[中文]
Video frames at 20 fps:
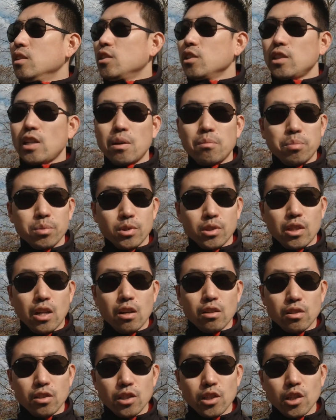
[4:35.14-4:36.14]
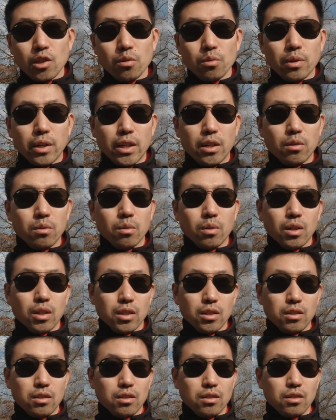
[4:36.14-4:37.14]
今天不知道是因为
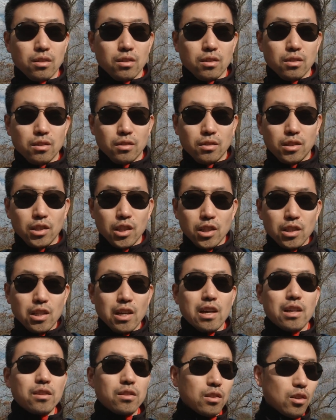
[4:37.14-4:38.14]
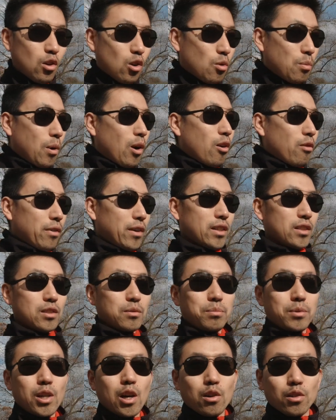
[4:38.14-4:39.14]
我是第一天 home
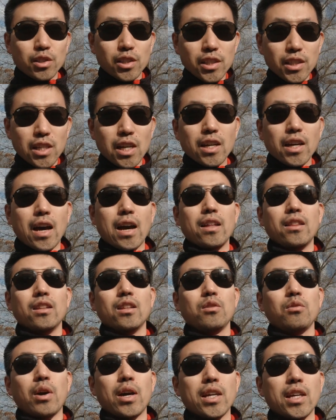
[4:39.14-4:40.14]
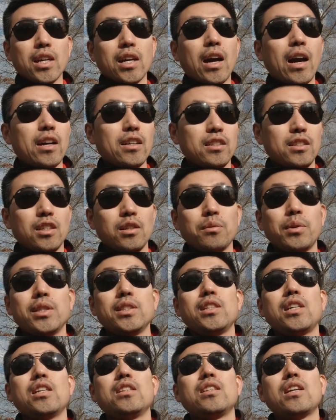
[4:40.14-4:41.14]
office 比较有新鲜感的原因，还是因为
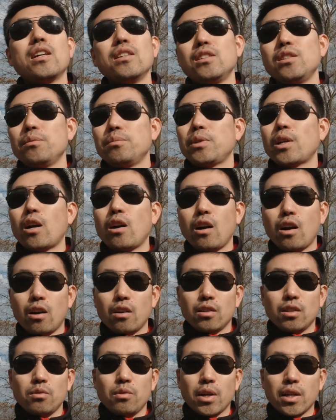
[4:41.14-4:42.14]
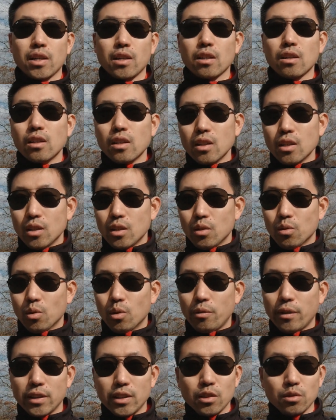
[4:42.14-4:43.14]
今天天气比较好的原因。
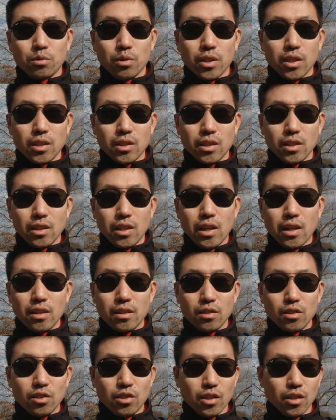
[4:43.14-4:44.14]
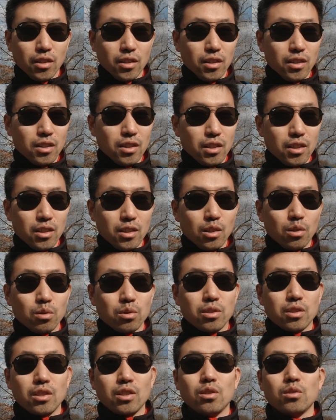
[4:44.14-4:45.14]
我反正觉得今天整个都
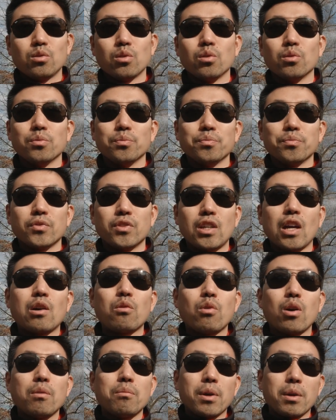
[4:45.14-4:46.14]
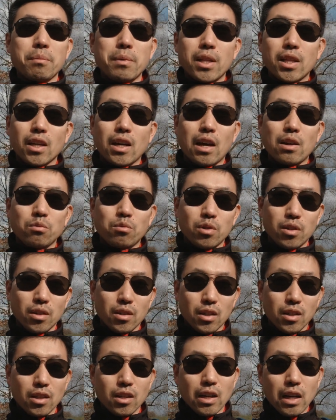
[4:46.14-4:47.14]
是一种阳光明媚的感觉，
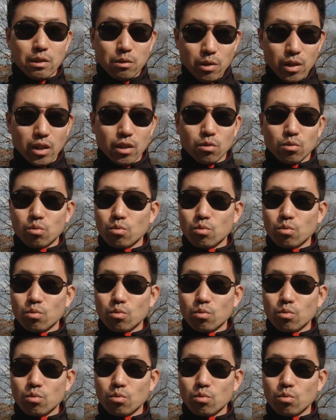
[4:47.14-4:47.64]
给人感觉很